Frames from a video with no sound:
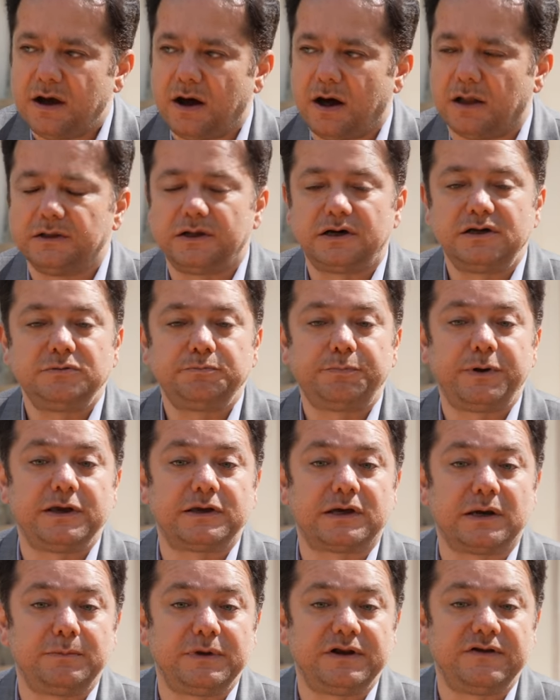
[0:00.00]
Allah'ın
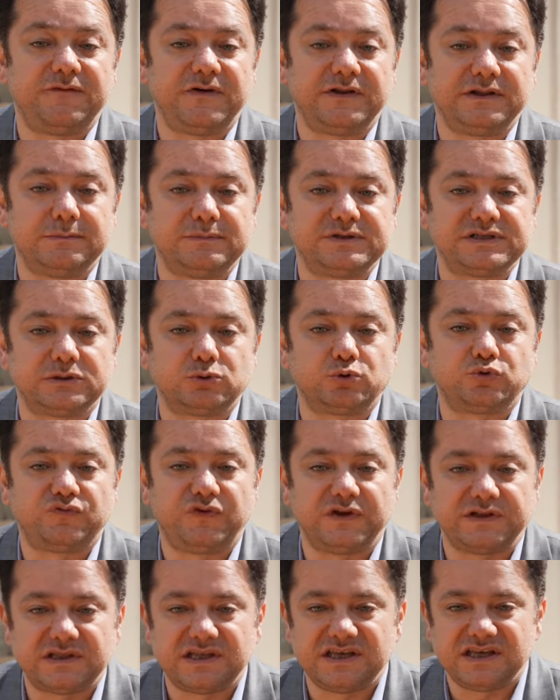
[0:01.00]
Peygamber Efendimiz'e
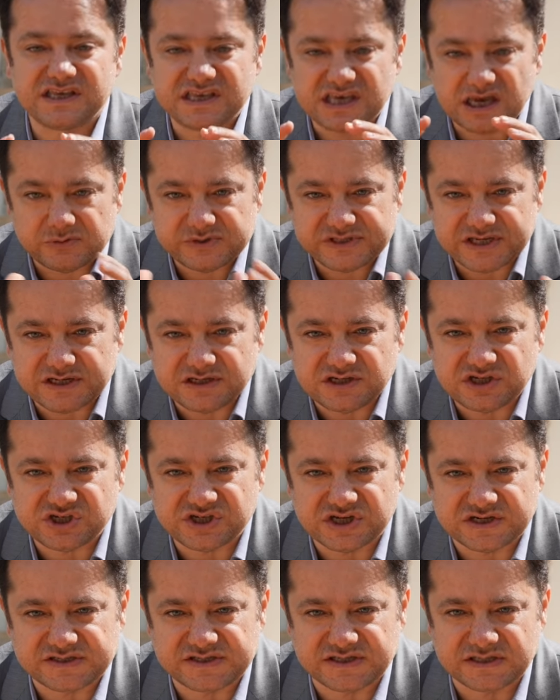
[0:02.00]
lütfettiği Kevser'in
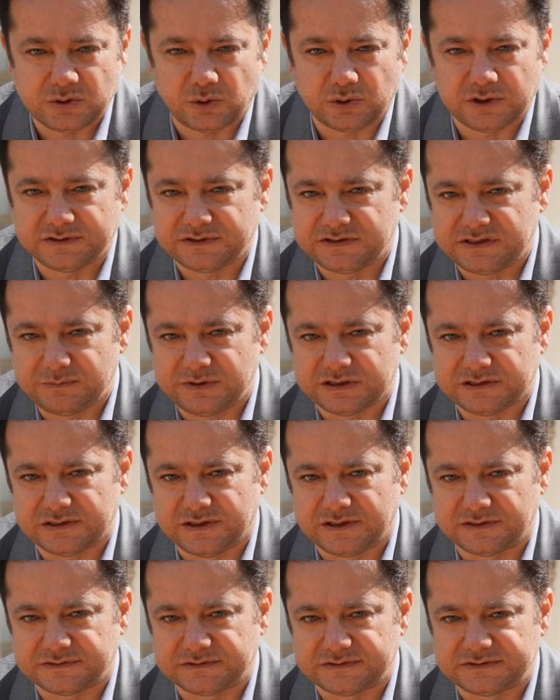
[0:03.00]
içerisinde olan
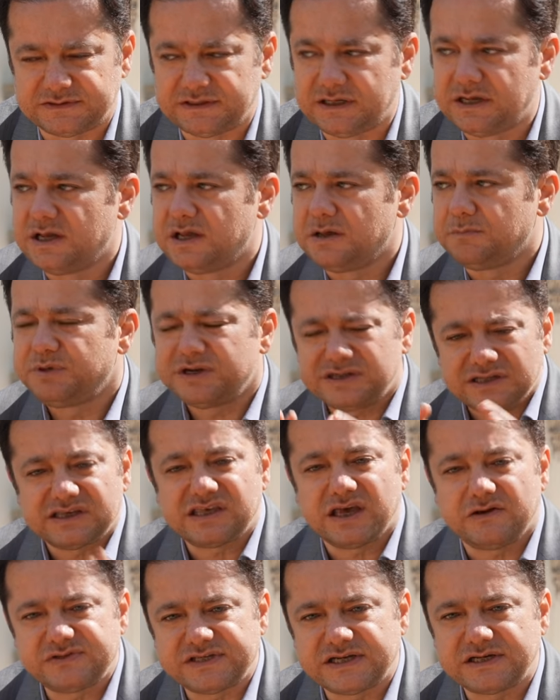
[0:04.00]
nimetlerdir. Bir de
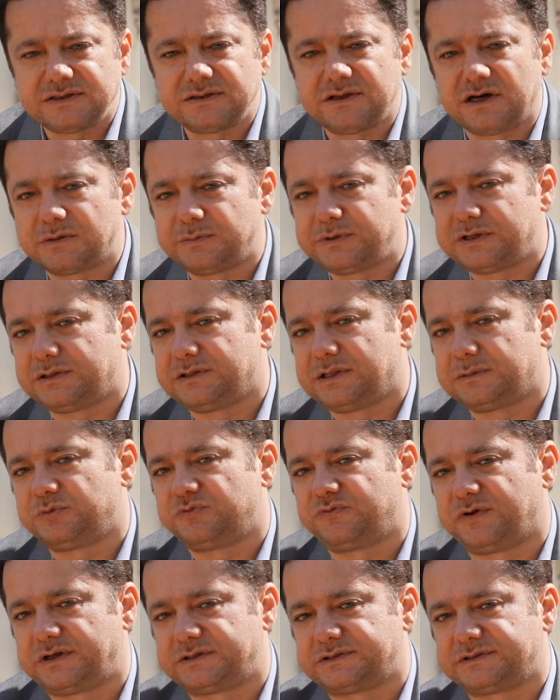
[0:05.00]
Kevser'in dar bir anlamı
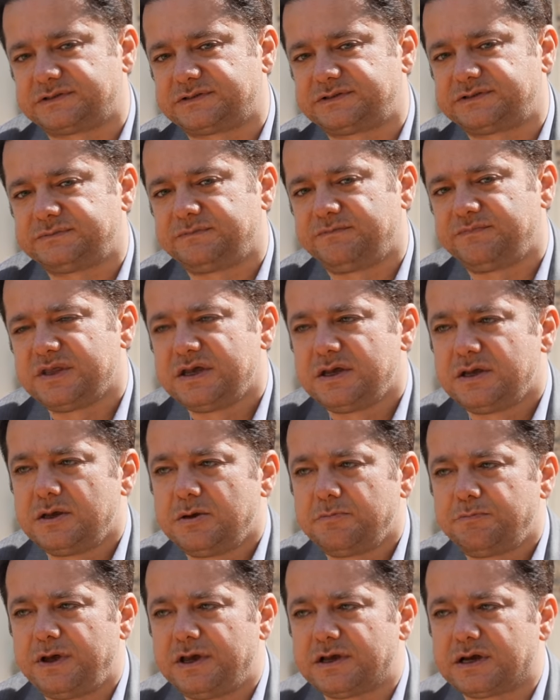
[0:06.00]
vardır.
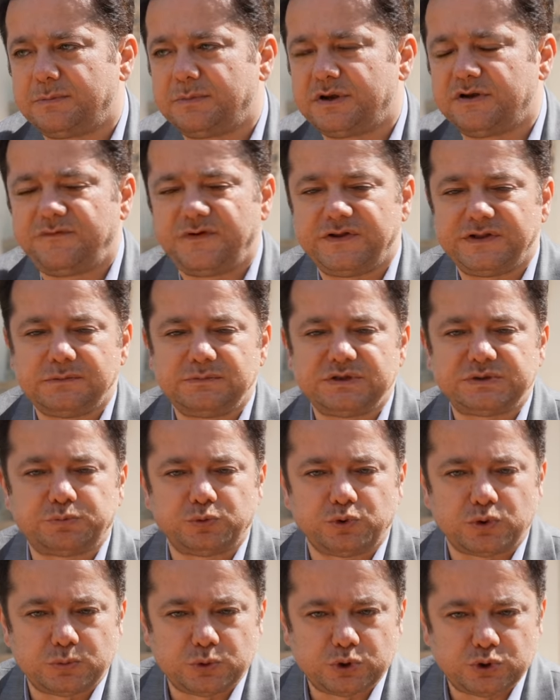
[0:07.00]
Peygamber Efendimiz
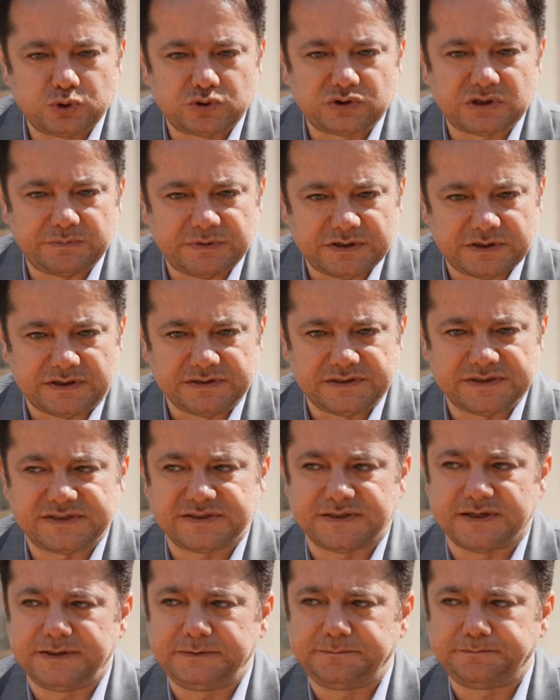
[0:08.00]
buyurmuştur ki bir
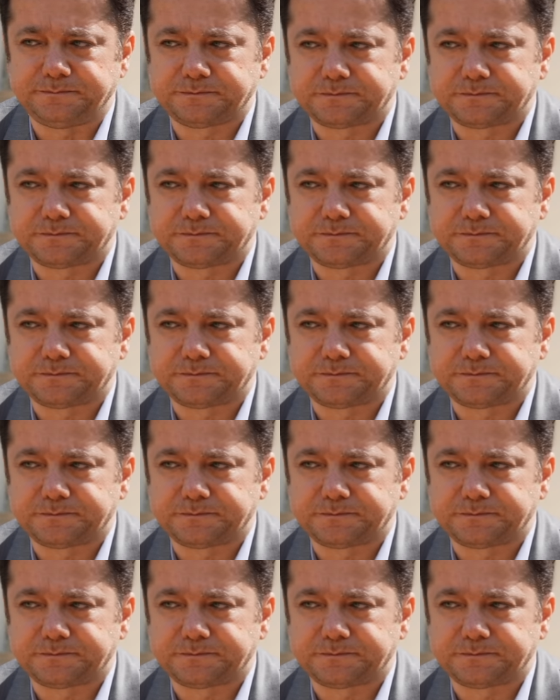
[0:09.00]
hadiste,